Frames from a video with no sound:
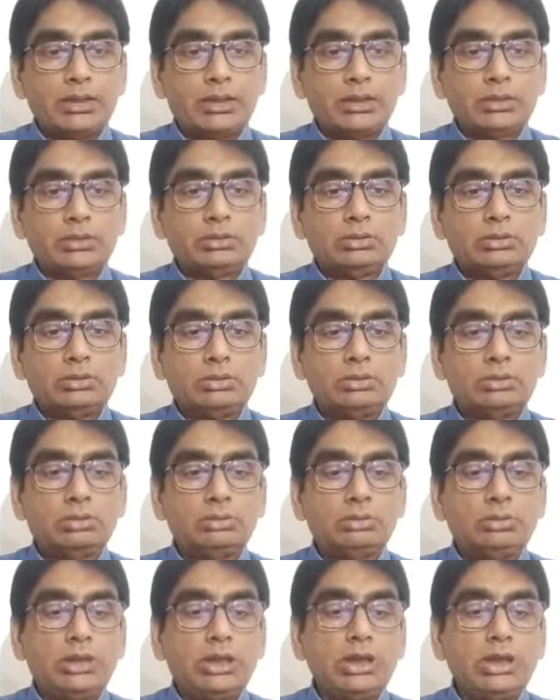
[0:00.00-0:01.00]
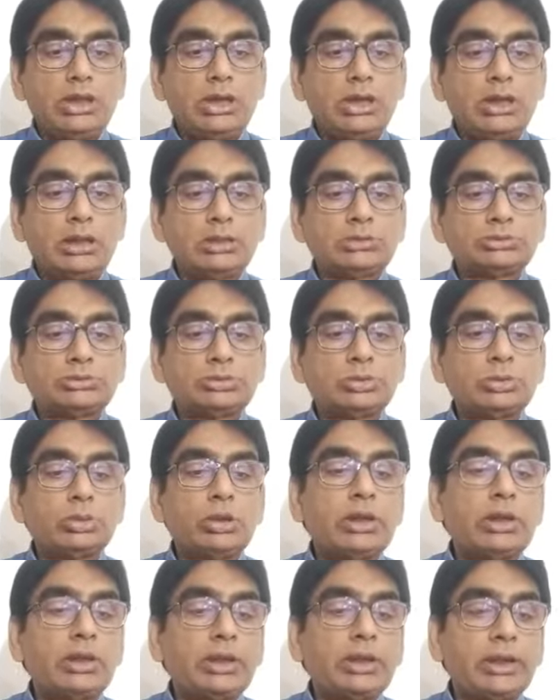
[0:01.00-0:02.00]
तो ये
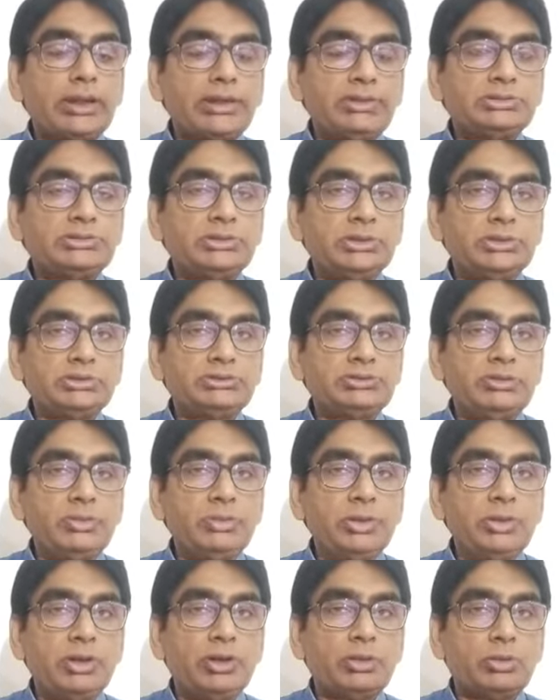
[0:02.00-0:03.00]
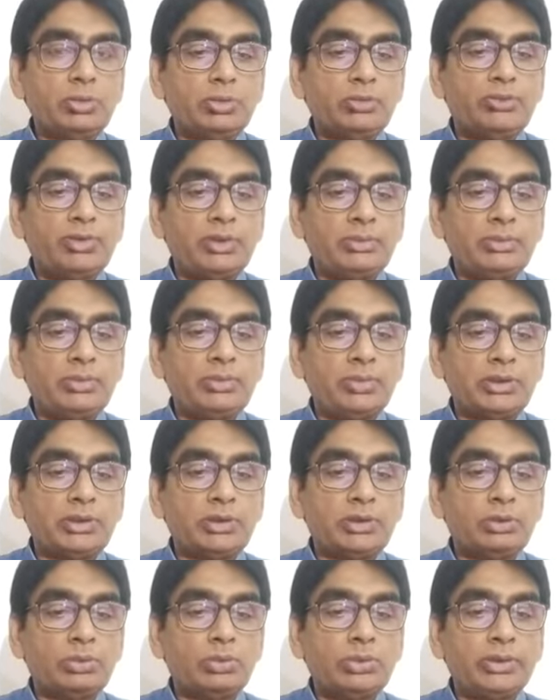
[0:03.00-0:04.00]
828 ईस्वी में कोफा में पैदा
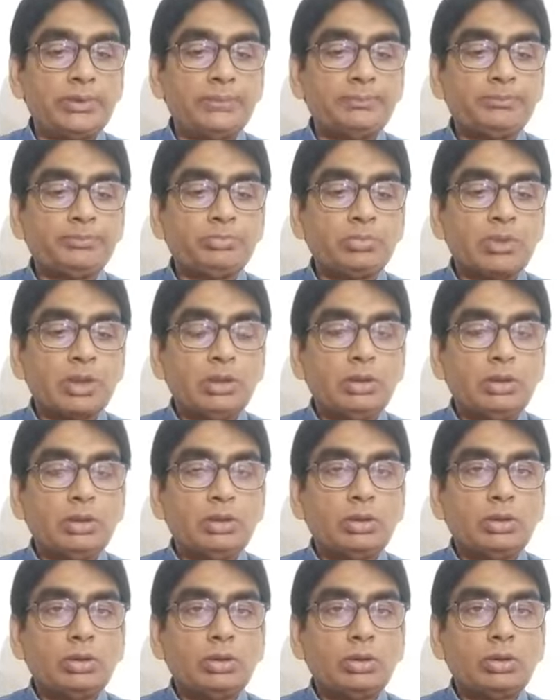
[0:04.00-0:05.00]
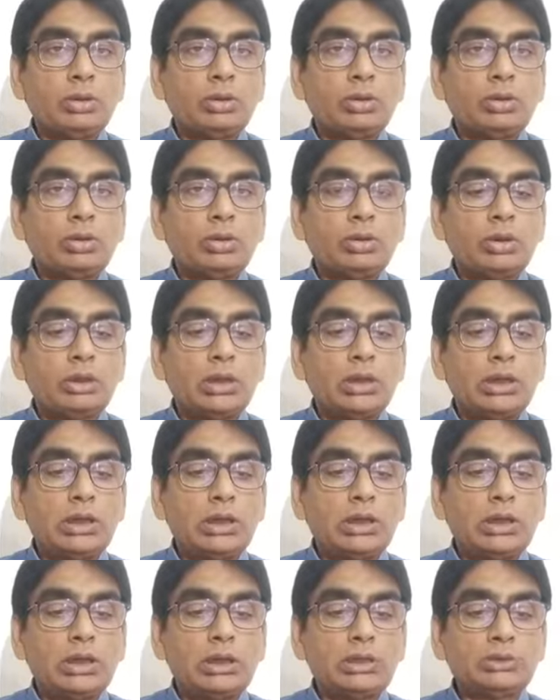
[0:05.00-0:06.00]
हुए और
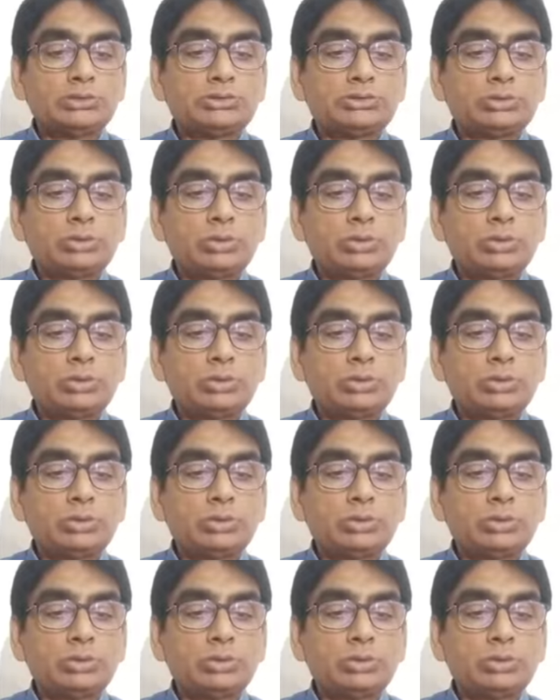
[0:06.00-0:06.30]
आठ सौ